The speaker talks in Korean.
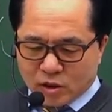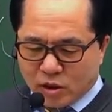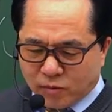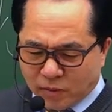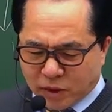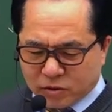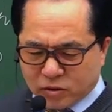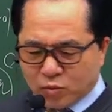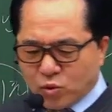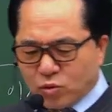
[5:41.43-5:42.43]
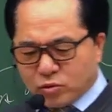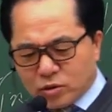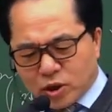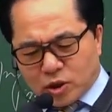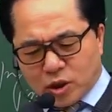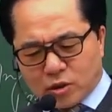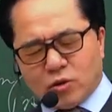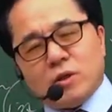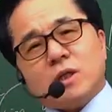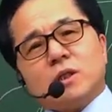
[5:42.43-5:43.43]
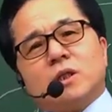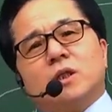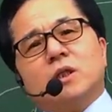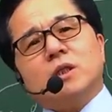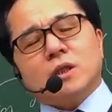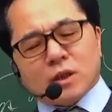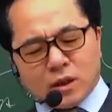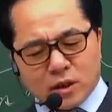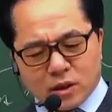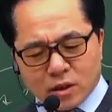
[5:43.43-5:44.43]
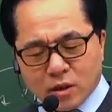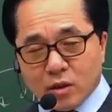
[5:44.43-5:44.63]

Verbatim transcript: 봤더니 모든 기체에 정확히